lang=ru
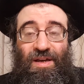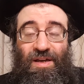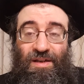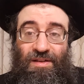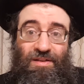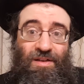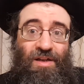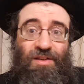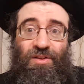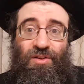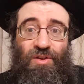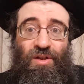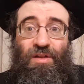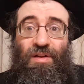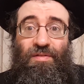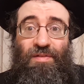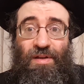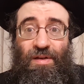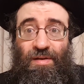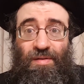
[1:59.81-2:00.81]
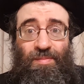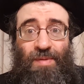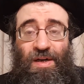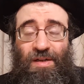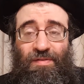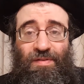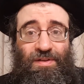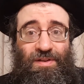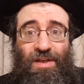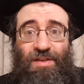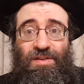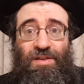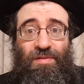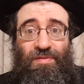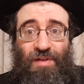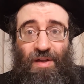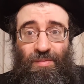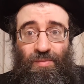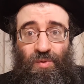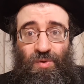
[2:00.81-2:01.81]
Интересно, что эта молитва, кстати, не в
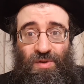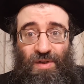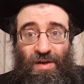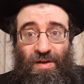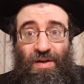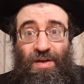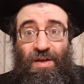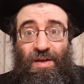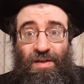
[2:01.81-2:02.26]
Талмуде.